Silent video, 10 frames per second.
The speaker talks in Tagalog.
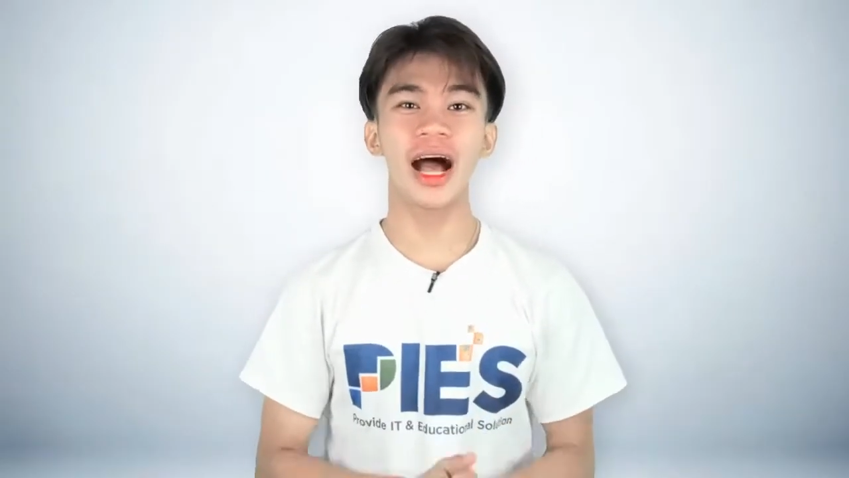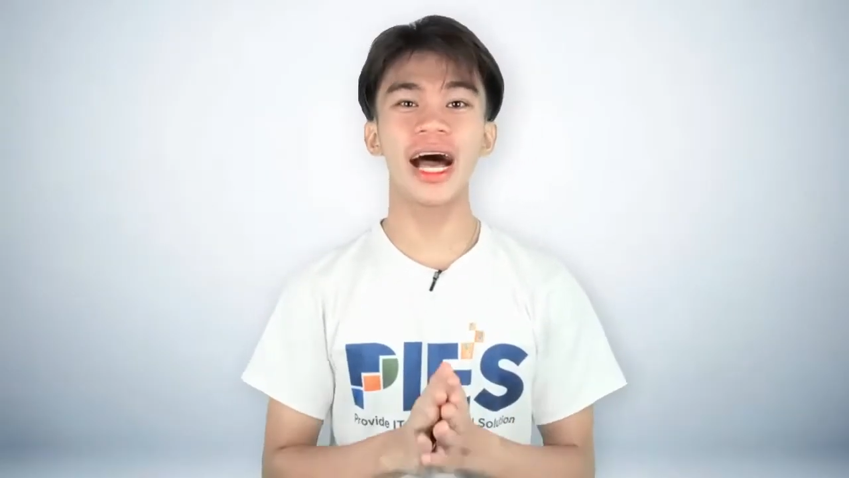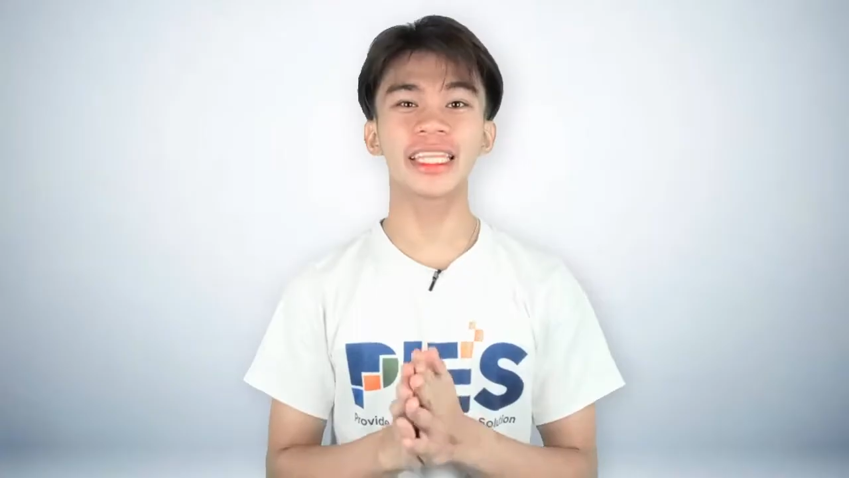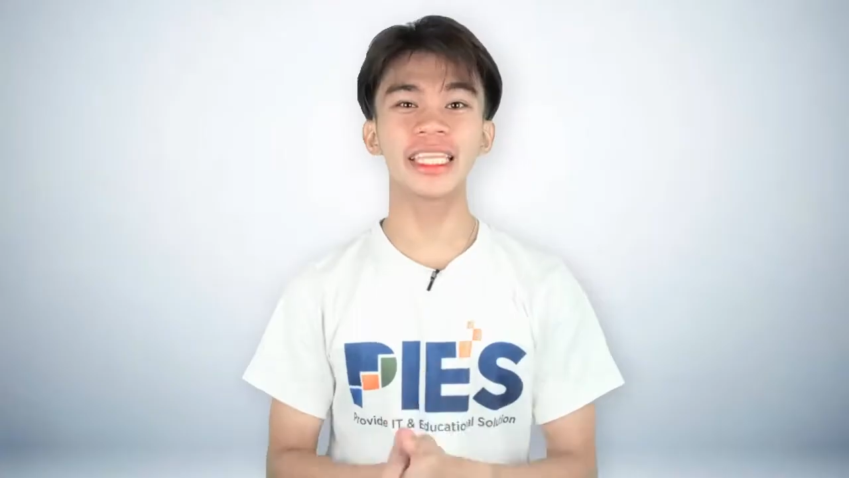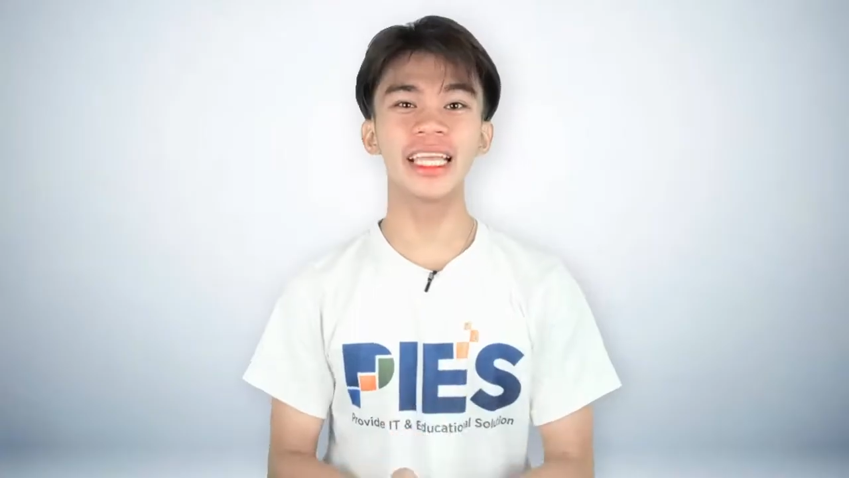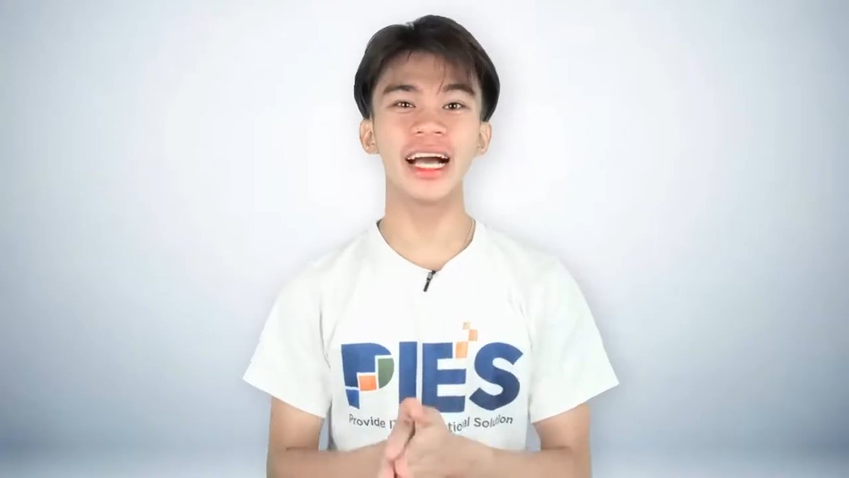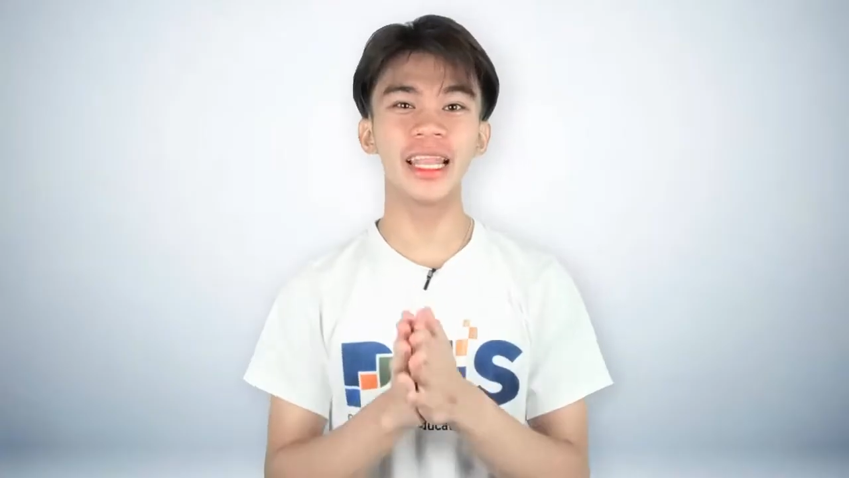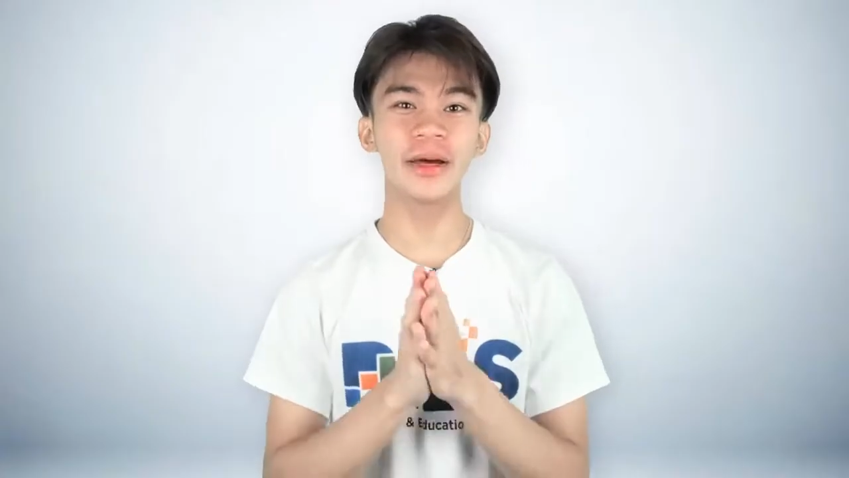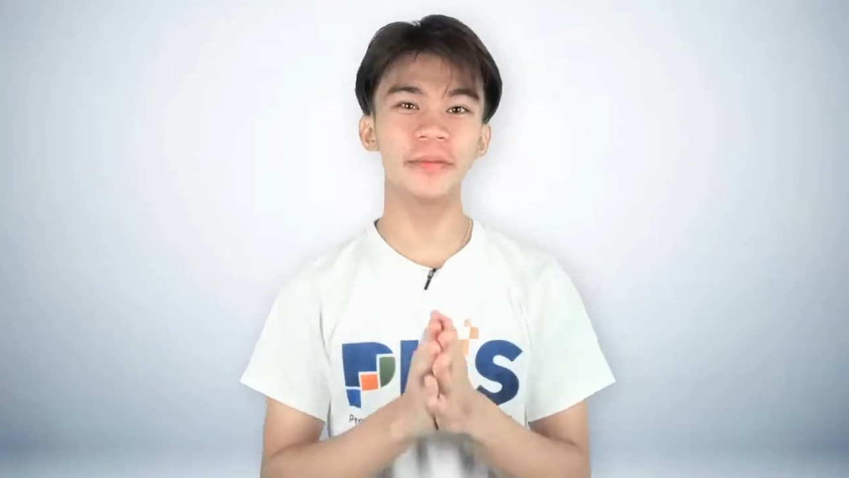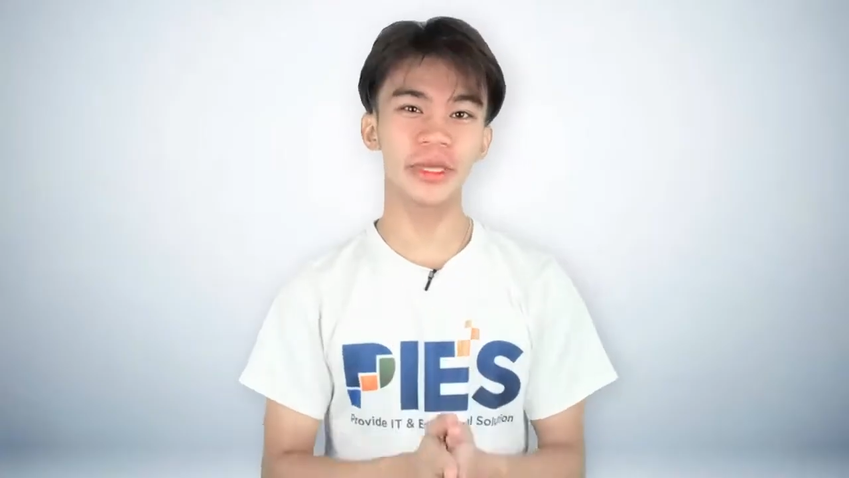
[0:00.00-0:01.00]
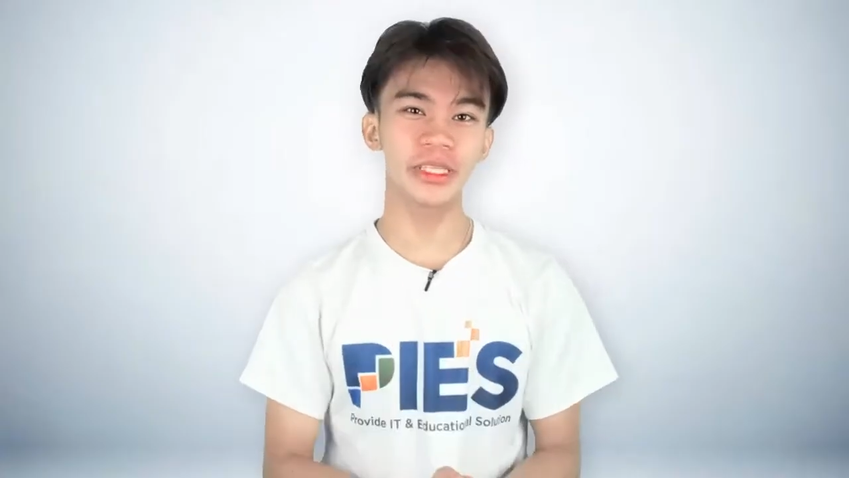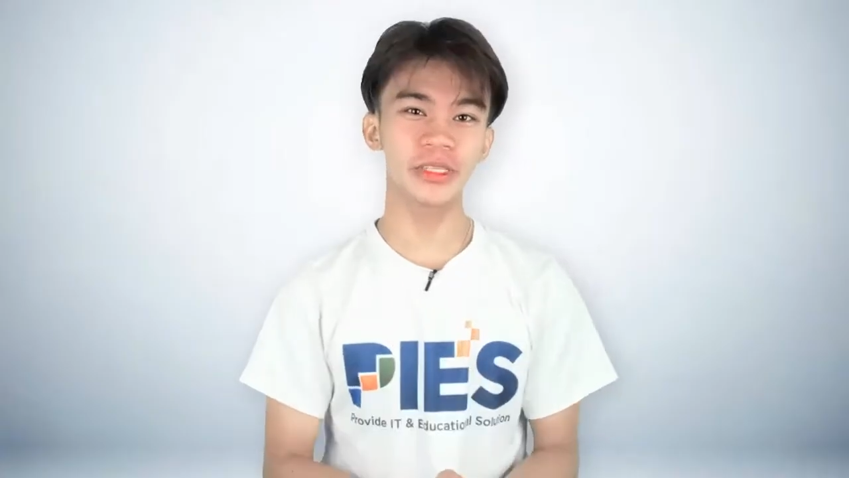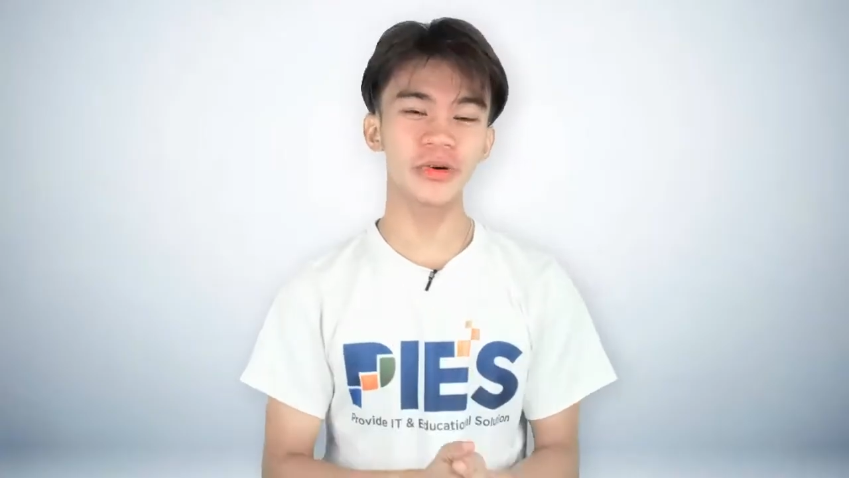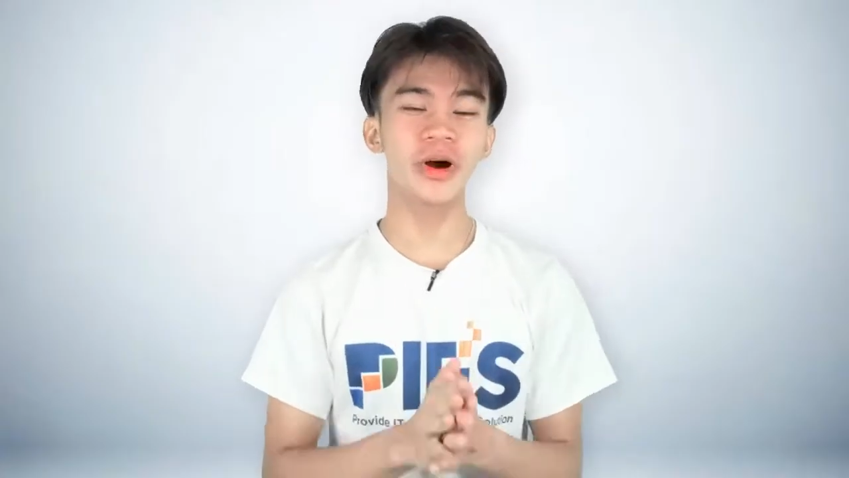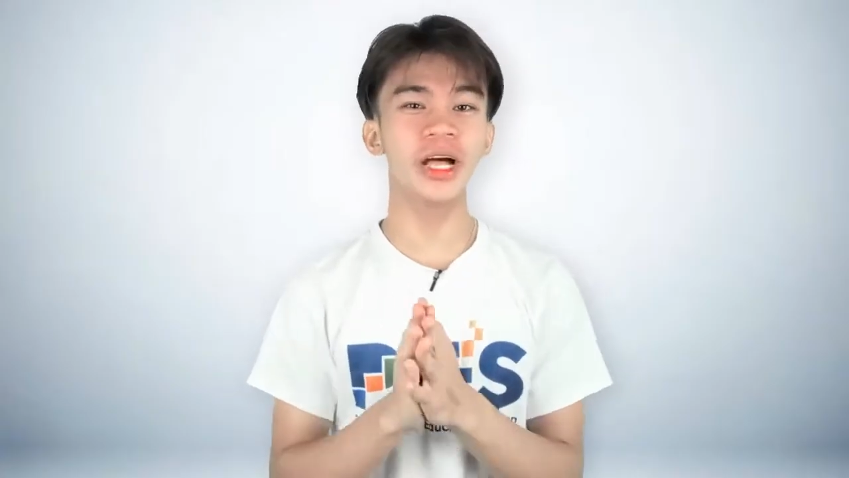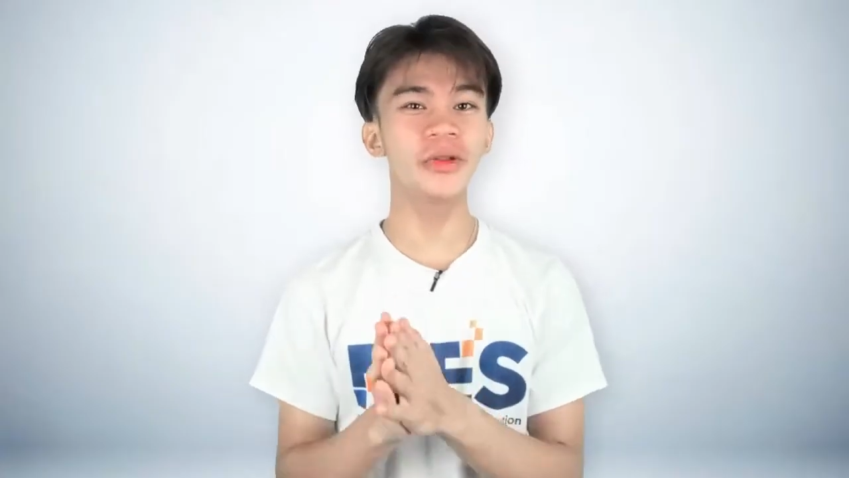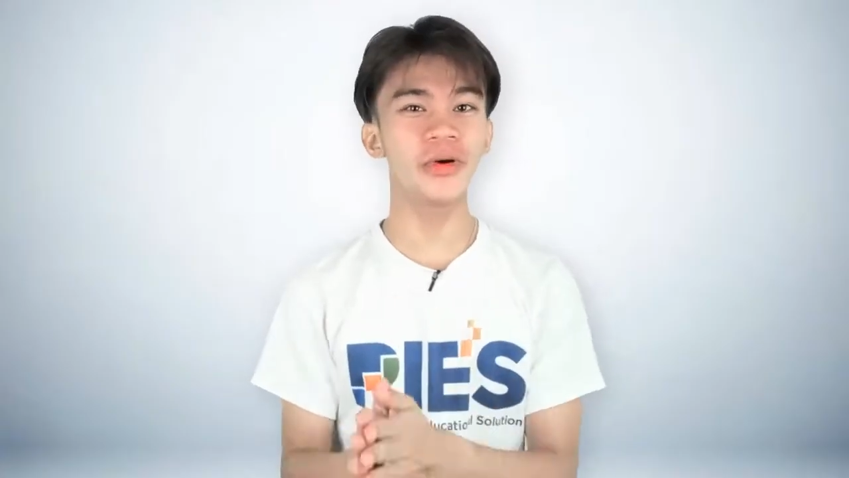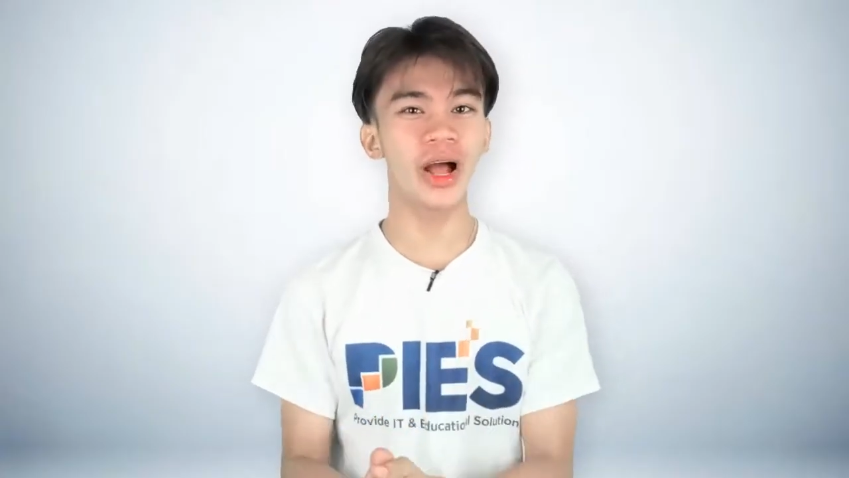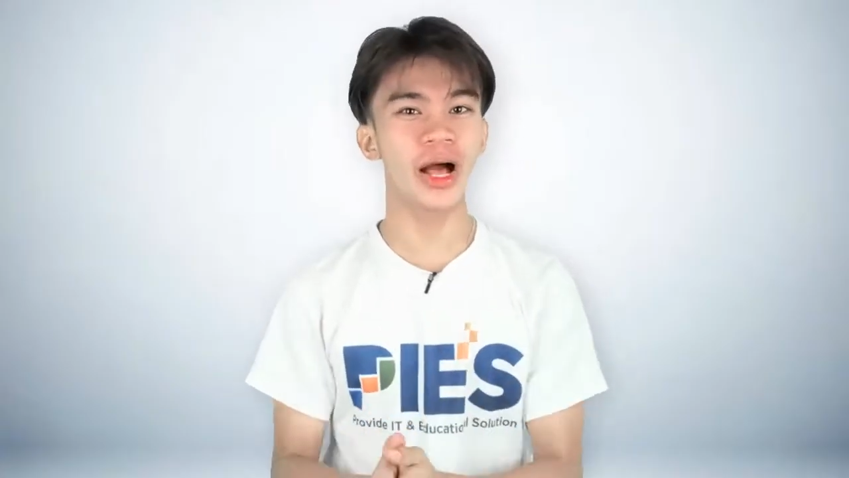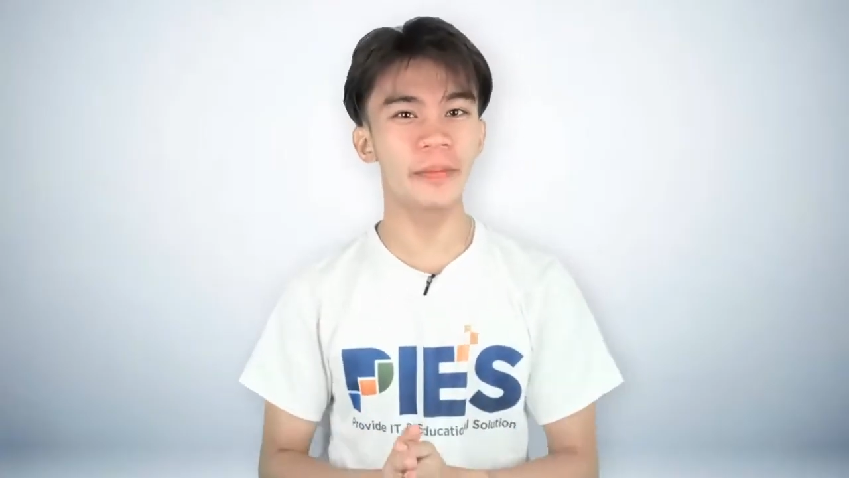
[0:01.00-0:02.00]
ating nga alamin kung
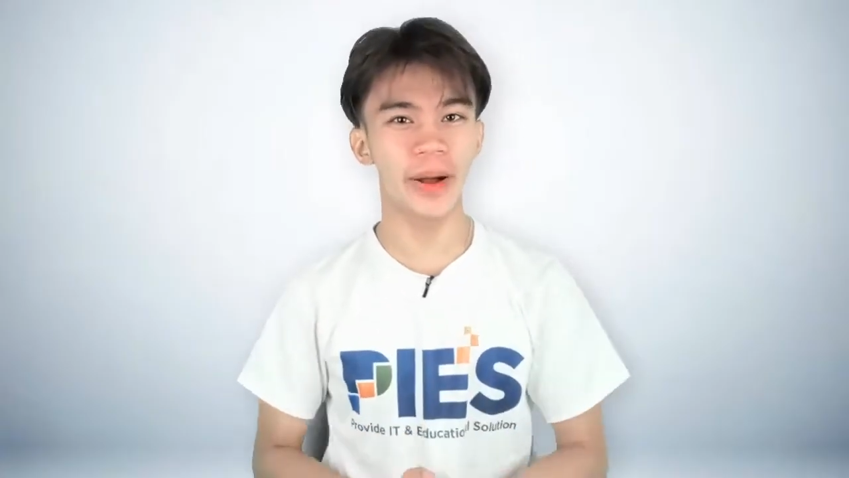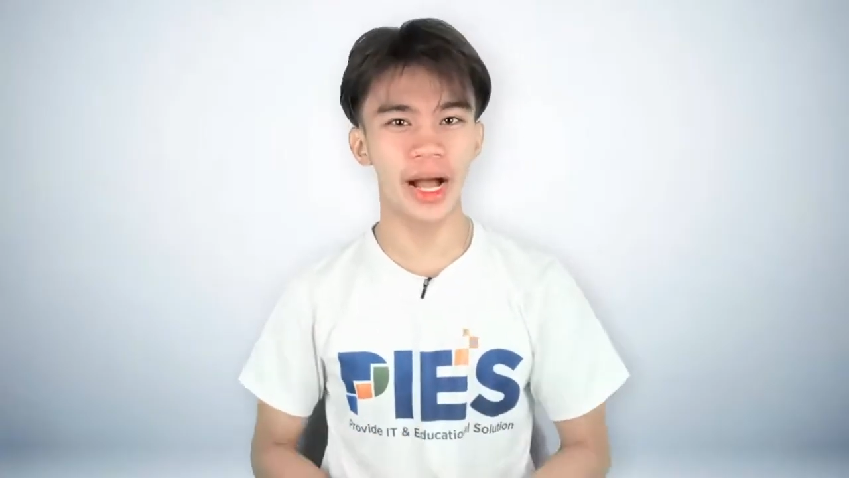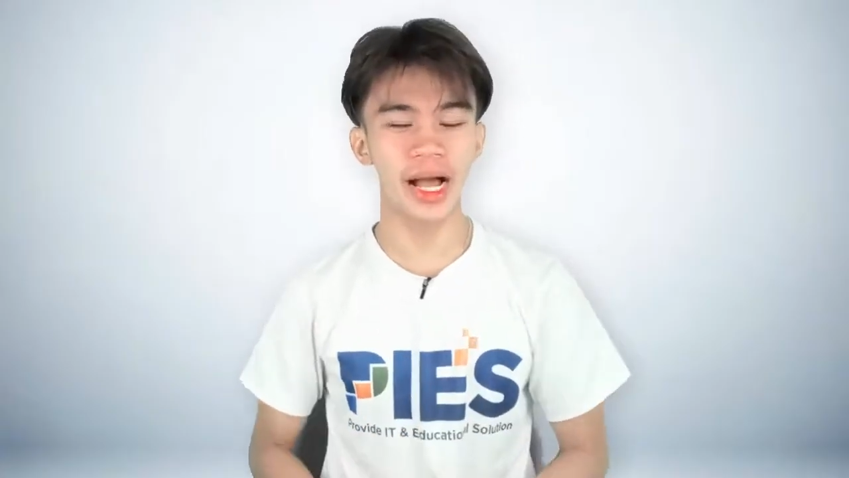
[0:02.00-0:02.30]
ano nga ba